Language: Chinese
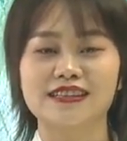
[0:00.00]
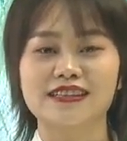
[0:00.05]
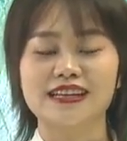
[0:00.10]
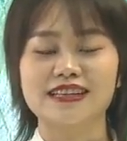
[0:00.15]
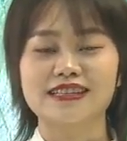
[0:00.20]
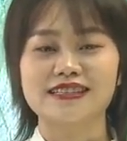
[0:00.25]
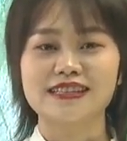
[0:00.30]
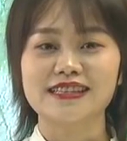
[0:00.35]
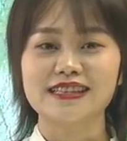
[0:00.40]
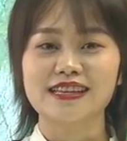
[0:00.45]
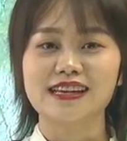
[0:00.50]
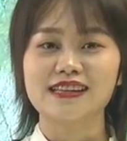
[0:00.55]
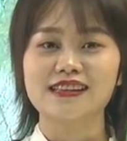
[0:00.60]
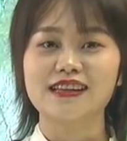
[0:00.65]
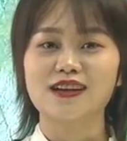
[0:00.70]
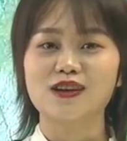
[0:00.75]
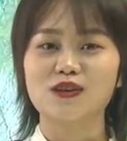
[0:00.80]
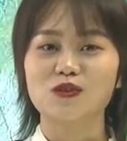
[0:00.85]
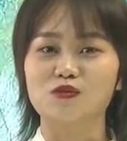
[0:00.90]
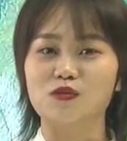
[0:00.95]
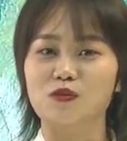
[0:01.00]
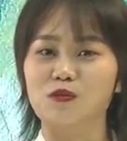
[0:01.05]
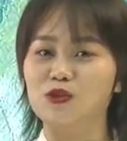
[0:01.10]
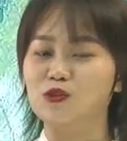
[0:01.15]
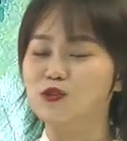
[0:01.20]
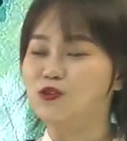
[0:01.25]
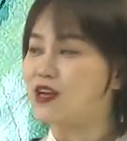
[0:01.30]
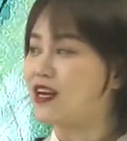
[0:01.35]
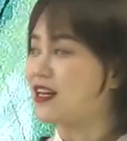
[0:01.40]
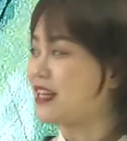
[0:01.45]
那今天呢，我
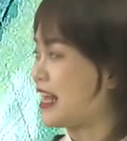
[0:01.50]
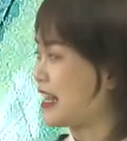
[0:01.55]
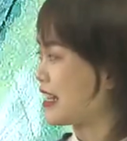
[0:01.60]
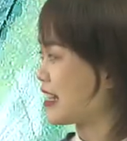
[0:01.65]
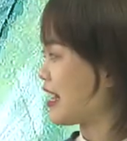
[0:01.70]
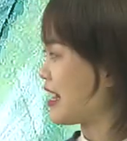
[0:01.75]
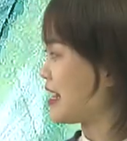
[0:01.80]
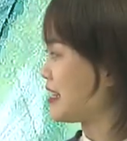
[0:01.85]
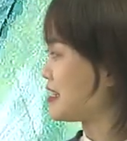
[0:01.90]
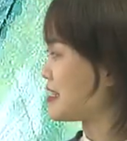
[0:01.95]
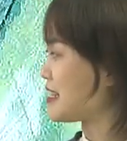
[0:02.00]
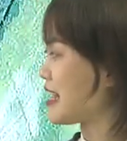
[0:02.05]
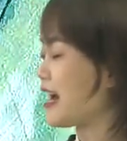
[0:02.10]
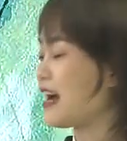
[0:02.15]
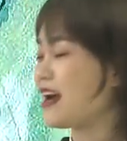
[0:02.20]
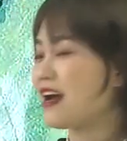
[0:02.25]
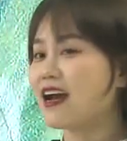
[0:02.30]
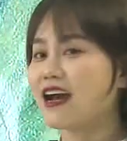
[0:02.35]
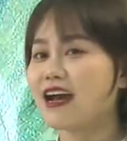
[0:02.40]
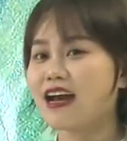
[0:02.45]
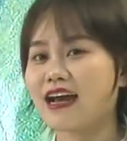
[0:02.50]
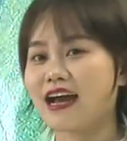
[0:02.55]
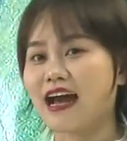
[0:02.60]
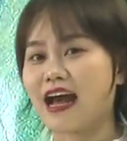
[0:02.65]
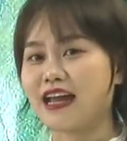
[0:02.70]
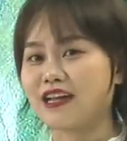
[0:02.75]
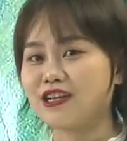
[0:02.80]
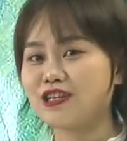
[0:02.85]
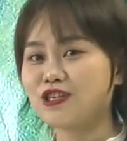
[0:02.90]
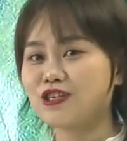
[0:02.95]
们主要来看一下
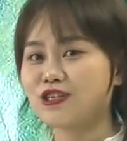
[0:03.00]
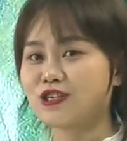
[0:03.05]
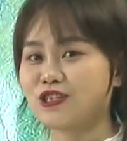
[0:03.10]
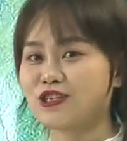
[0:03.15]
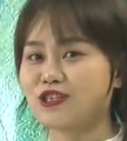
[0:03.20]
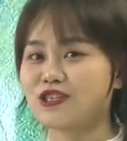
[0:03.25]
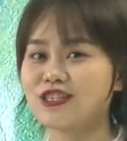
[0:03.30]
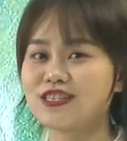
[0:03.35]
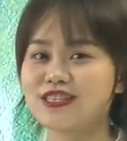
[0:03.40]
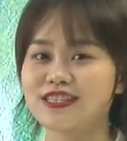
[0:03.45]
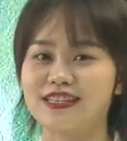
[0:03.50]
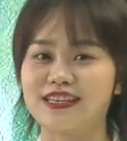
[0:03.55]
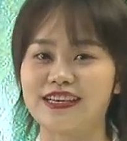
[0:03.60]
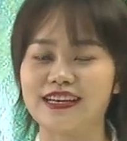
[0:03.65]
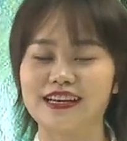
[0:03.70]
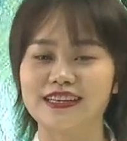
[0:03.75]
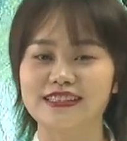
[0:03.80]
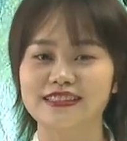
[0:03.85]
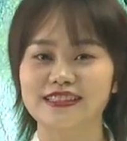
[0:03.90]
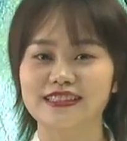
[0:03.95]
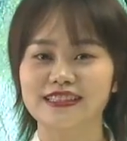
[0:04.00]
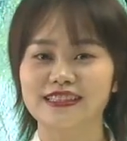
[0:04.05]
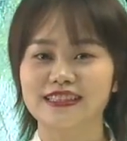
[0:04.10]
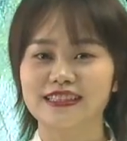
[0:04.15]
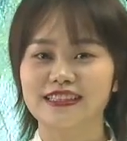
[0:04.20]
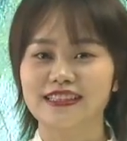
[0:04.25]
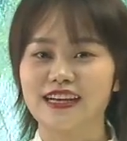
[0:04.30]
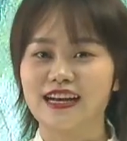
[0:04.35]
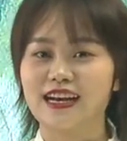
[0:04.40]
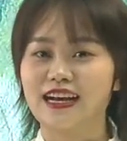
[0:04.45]
寒食节。
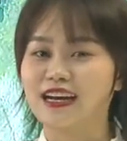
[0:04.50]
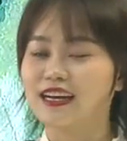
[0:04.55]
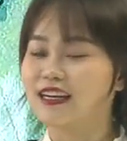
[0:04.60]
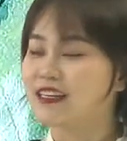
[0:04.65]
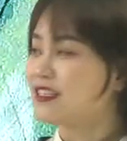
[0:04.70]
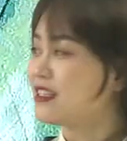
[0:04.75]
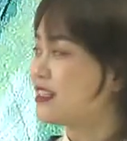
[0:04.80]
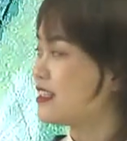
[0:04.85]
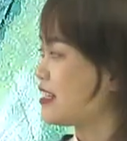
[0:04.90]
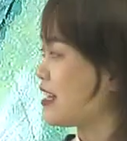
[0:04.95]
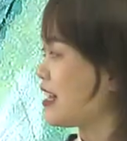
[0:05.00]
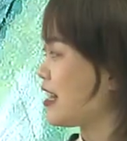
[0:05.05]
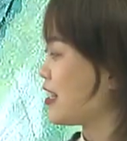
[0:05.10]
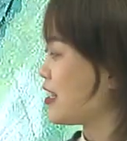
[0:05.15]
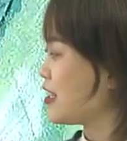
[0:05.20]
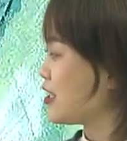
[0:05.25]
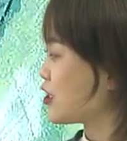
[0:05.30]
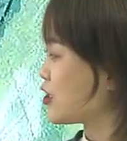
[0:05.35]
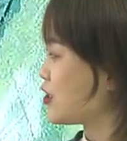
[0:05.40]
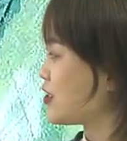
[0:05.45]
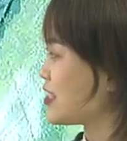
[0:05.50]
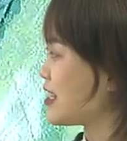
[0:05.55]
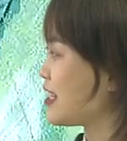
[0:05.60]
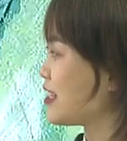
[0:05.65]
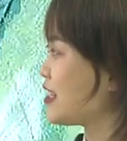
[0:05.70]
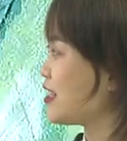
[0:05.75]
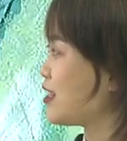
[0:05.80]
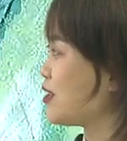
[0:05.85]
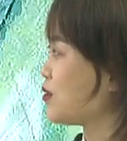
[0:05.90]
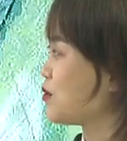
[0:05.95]
啊，那首
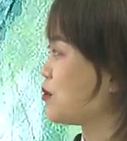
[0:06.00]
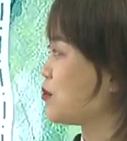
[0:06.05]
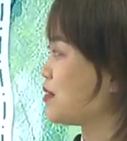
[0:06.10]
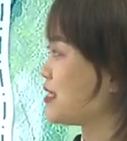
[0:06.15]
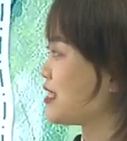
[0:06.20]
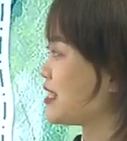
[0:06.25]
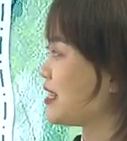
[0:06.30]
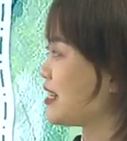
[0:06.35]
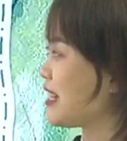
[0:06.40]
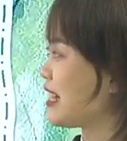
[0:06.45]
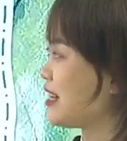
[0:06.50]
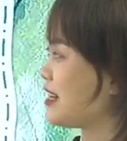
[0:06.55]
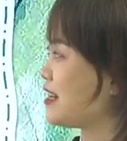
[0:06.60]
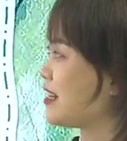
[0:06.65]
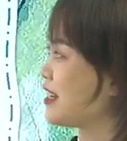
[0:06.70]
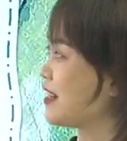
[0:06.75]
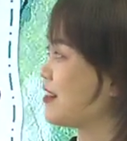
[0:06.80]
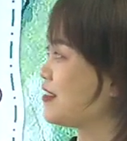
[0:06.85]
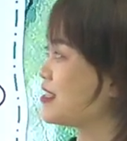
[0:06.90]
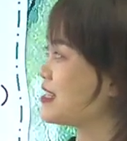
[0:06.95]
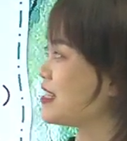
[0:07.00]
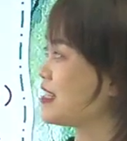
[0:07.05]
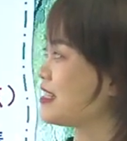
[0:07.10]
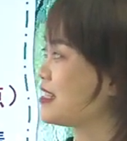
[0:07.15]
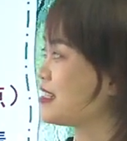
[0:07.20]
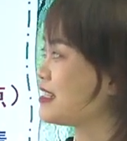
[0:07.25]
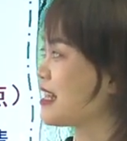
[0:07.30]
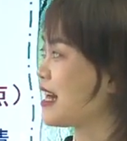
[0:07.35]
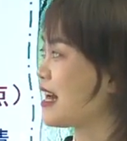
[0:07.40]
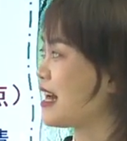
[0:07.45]
先呢，我们先来了解
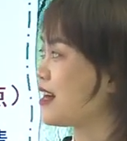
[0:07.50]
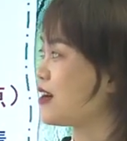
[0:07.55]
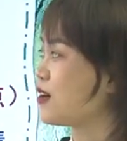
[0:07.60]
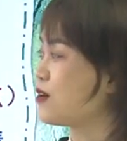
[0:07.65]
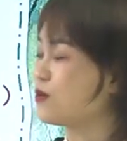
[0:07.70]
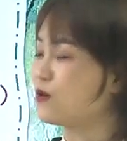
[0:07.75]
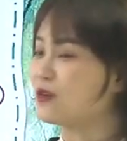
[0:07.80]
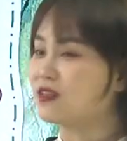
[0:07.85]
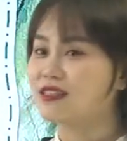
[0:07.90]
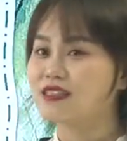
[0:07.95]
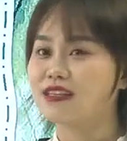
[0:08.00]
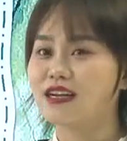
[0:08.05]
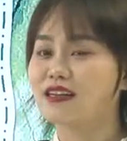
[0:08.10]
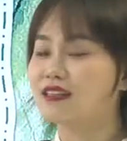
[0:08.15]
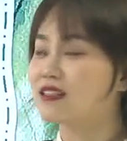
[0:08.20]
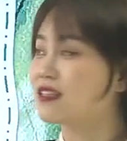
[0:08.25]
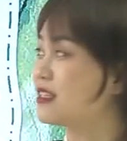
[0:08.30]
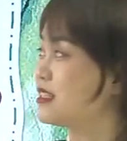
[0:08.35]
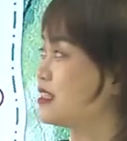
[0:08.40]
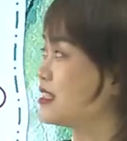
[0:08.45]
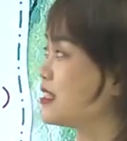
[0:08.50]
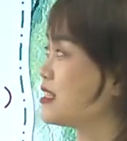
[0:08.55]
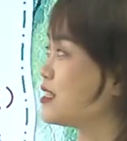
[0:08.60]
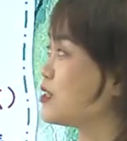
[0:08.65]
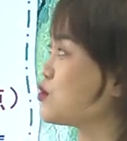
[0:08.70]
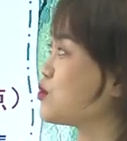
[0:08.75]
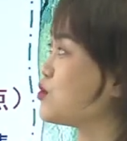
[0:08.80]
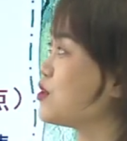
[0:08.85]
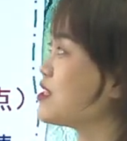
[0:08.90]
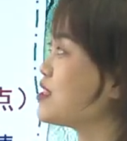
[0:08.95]
一下文章的一个
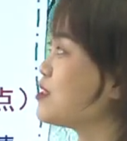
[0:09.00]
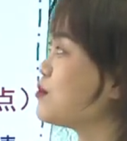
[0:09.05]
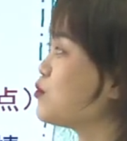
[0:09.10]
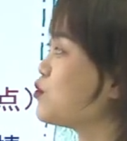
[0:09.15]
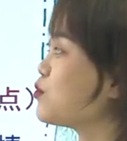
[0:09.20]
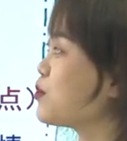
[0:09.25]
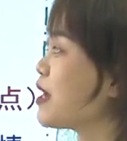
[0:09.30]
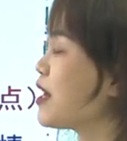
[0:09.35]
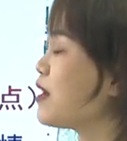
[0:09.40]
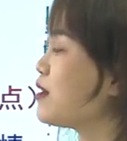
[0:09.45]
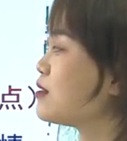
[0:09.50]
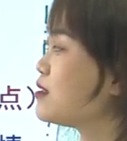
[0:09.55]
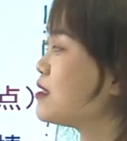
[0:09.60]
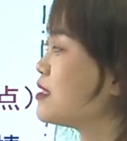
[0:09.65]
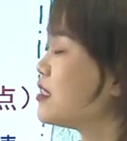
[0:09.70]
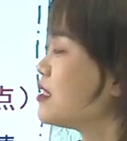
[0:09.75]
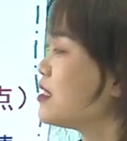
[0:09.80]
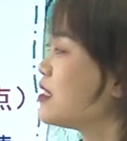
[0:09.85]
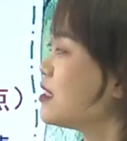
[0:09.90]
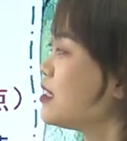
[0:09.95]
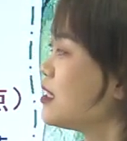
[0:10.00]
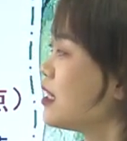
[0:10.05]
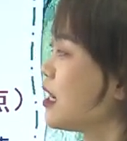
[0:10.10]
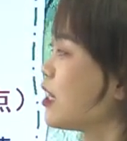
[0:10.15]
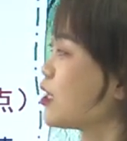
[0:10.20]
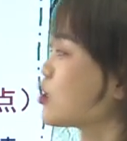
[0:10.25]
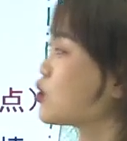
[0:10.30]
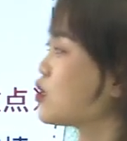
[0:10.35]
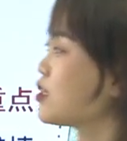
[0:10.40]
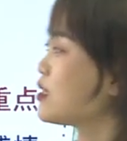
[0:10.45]
学习目标。
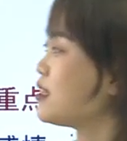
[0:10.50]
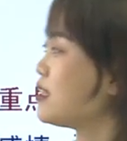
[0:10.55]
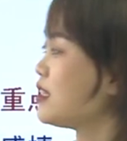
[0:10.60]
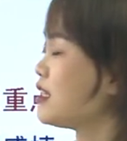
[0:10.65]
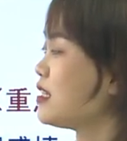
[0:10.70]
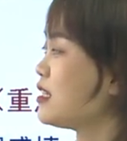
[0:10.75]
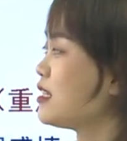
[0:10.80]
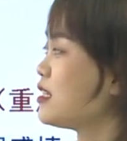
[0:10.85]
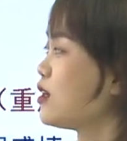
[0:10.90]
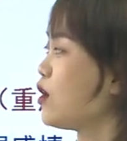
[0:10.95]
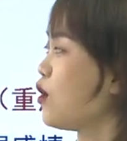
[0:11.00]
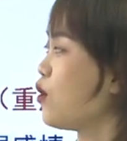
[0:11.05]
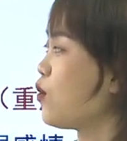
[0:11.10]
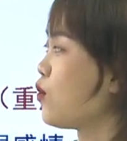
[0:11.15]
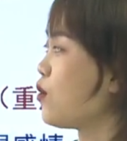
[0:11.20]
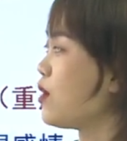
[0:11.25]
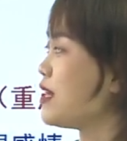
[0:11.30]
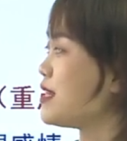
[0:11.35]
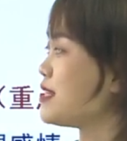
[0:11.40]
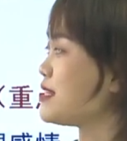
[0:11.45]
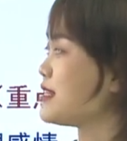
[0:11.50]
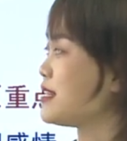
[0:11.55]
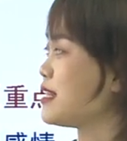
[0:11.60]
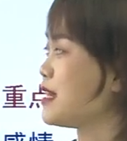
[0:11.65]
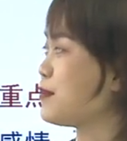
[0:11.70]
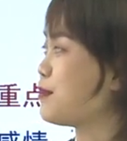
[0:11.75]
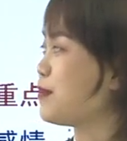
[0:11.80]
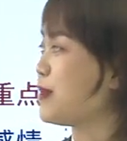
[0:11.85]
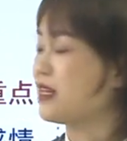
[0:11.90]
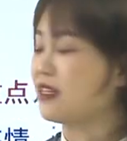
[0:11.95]
啊，说第一，会
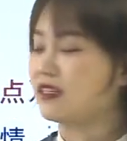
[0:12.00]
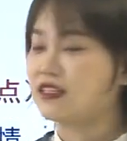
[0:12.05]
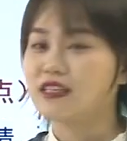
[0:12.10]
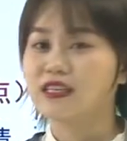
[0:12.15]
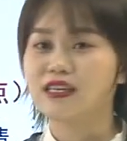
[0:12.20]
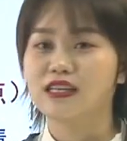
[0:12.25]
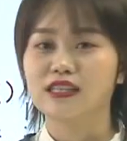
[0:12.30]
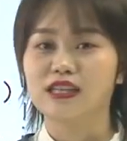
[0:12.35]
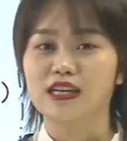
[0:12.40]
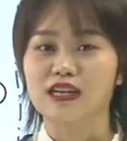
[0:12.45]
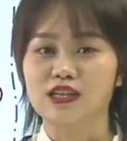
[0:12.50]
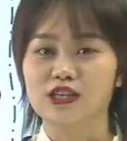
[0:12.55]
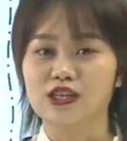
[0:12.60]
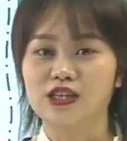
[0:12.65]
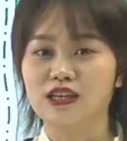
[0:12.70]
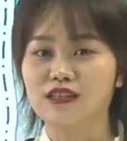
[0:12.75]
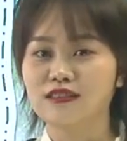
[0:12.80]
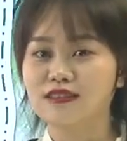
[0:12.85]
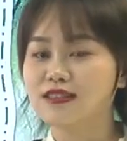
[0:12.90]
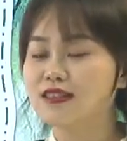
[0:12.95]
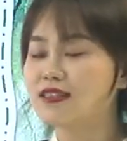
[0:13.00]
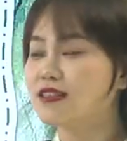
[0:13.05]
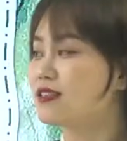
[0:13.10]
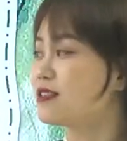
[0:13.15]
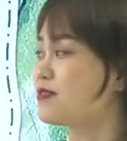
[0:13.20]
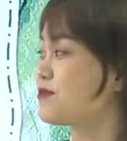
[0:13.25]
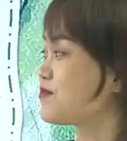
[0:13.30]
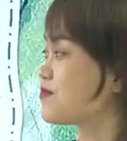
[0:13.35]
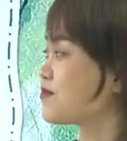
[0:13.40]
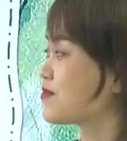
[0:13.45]
写本课的生
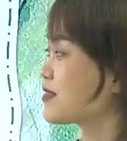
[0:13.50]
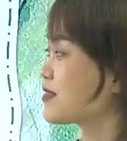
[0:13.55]
字。